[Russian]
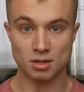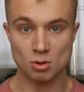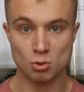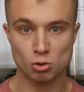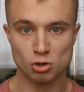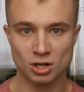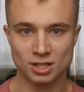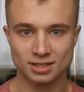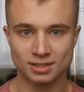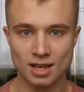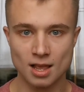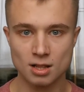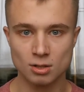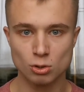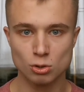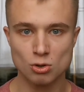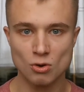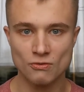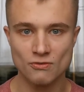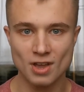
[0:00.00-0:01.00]
ты уже
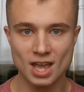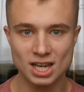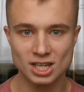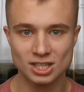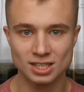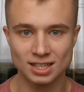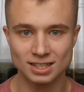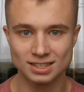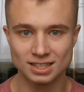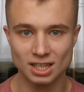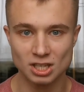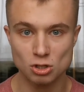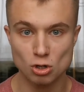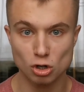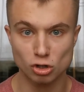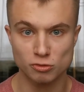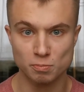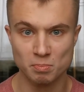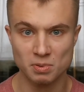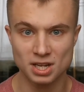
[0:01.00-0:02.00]
целую вечность
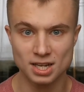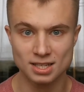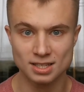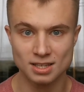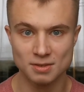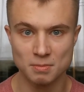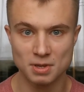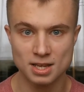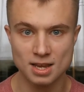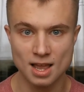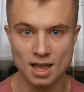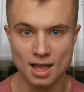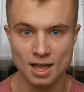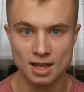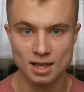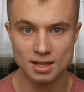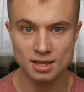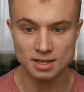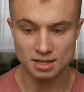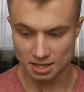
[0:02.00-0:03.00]
идешь впереди
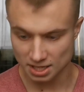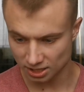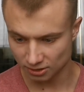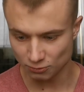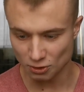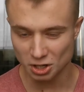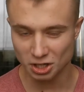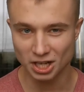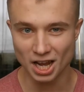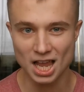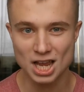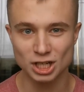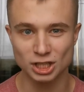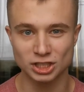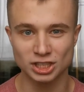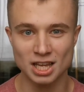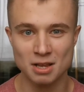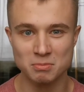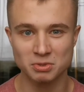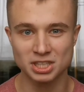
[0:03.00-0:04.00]
меня и
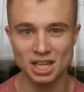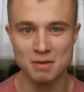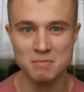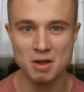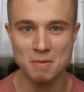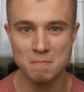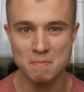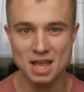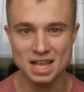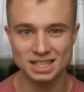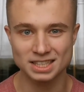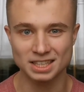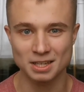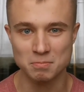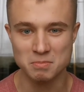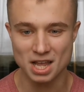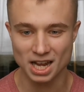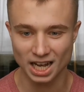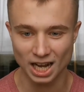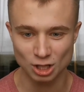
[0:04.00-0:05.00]
сверкаешь тем самым
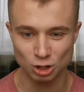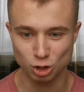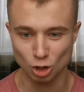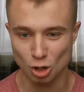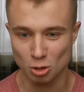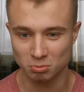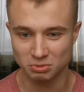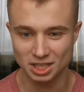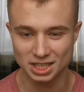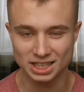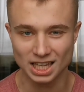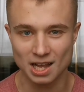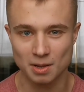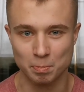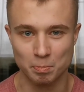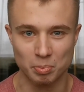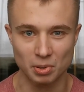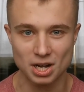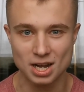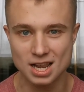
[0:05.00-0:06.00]
местом, на котором ты
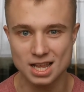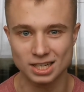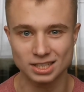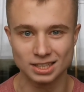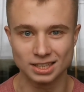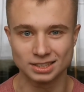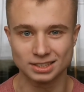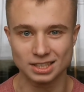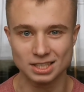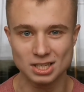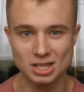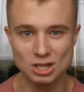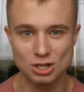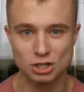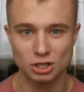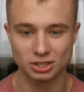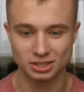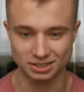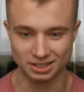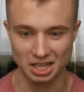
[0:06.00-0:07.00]
так прилежно
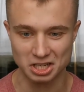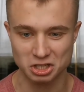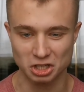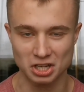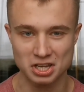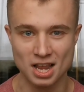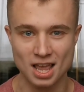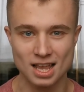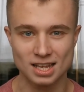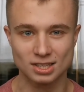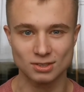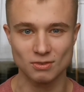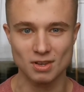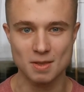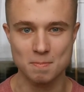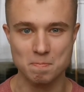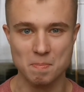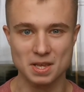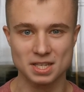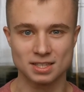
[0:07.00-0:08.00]
сидишь, сочиняя
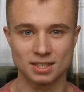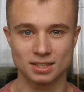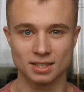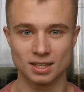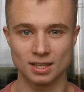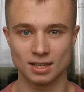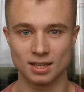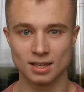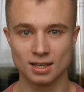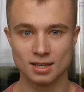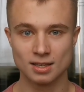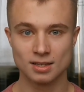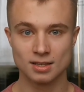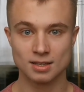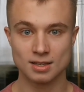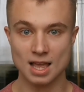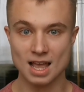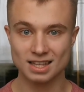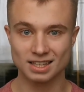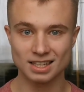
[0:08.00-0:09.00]
свои песенки.
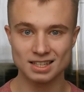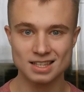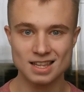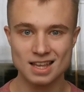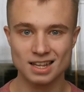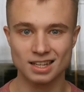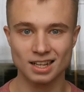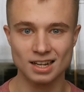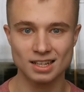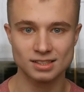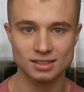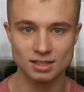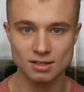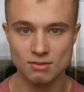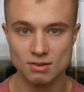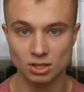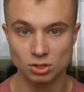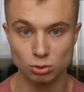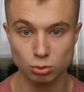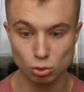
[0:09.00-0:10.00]
Это
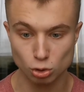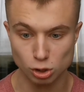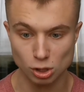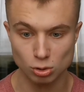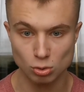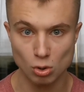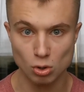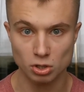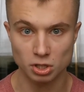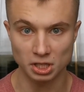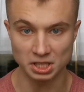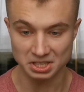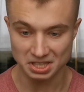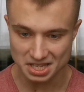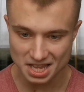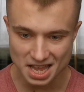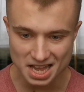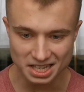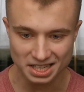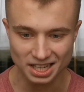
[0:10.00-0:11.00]
некрасиво, слушай, Гоги,
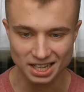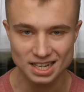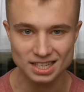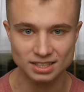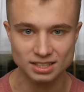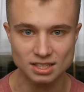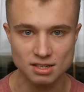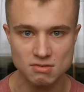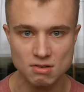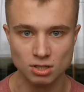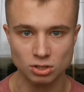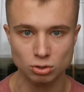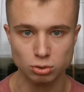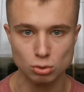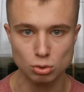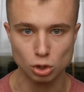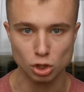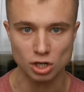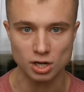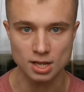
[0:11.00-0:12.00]
некрасиво,
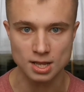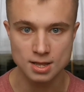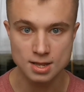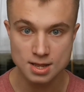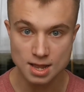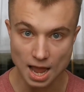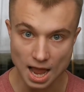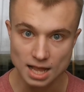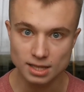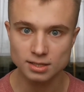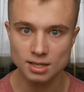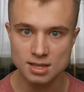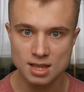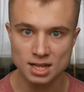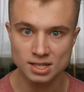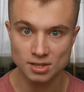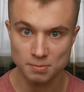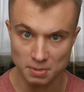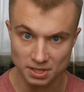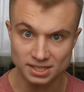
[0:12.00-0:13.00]
слушай. Это
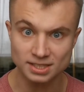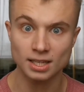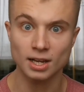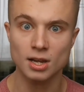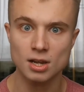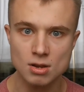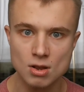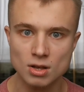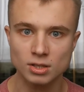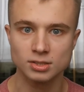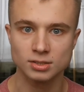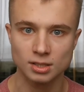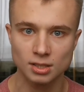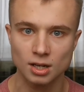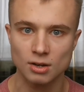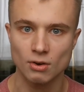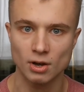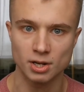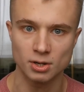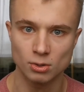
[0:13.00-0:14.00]
я тебе
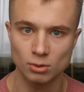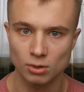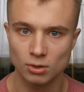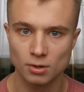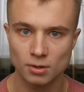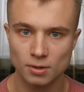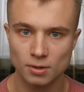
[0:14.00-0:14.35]
серьезно говорю.